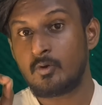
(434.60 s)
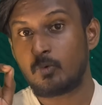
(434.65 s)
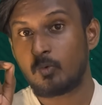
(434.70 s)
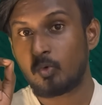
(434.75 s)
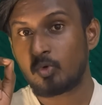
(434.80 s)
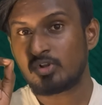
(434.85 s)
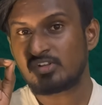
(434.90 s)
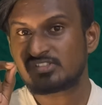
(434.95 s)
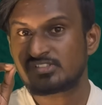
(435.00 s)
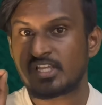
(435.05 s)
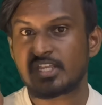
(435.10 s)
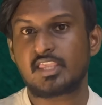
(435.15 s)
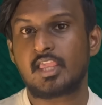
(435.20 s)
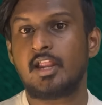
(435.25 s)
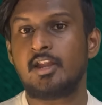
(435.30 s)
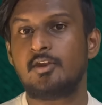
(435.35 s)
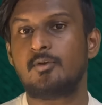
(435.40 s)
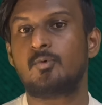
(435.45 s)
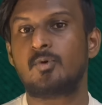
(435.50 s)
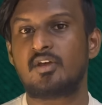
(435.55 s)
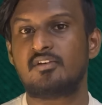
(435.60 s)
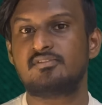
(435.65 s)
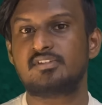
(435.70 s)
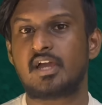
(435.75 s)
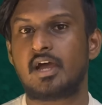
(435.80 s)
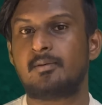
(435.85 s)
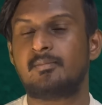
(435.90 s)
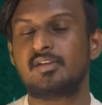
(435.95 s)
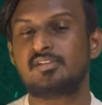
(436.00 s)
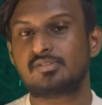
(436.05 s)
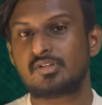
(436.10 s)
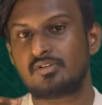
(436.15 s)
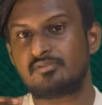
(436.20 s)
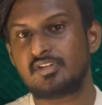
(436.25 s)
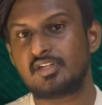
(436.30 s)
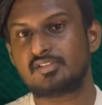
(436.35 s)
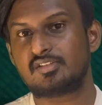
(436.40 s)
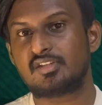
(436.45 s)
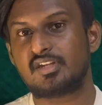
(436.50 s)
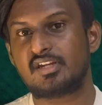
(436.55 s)
ஒரு செகண்ட் கூட விடாமல்
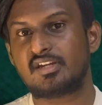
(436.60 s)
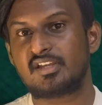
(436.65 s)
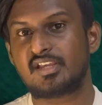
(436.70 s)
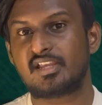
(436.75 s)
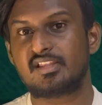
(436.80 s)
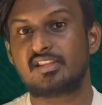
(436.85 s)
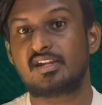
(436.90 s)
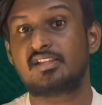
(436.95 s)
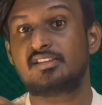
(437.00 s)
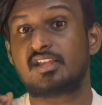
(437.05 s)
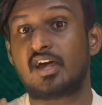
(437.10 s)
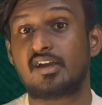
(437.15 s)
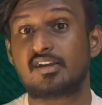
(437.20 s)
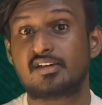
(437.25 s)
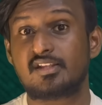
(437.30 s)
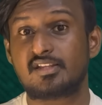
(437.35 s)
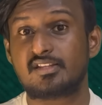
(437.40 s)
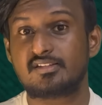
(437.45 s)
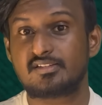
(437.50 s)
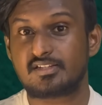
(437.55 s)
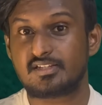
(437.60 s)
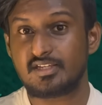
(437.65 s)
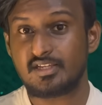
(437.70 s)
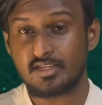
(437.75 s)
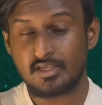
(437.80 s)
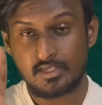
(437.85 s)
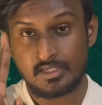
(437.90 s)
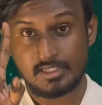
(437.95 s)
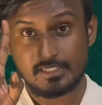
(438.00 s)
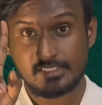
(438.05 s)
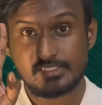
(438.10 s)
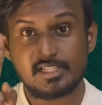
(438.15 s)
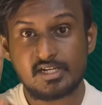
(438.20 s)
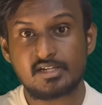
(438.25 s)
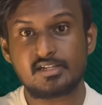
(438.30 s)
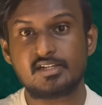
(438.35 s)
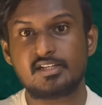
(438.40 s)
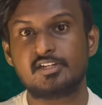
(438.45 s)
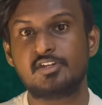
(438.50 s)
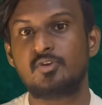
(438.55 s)
சோவியத் யூனியனுக்கு எதிராக தாக்குறதுக்கு
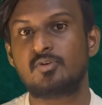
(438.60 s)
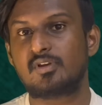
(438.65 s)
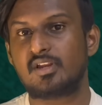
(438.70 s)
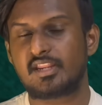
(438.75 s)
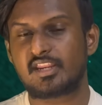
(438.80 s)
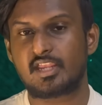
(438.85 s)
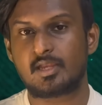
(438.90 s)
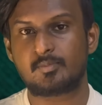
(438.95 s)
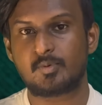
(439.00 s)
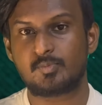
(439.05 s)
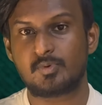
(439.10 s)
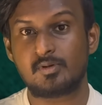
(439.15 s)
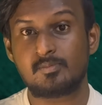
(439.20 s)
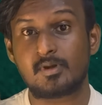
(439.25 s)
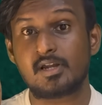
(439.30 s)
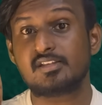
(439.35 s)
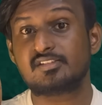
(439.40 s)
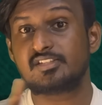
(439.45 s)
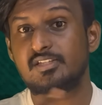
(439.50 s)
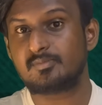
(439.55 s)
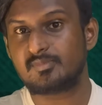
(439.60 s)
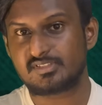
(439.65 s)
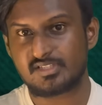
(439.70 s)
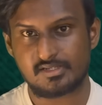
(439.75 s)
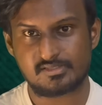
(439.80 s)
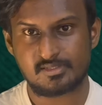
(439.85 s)
இரண்டு நியூக்ளியர் கேப்பபிள் பலிஸ்டிக் மிசைல்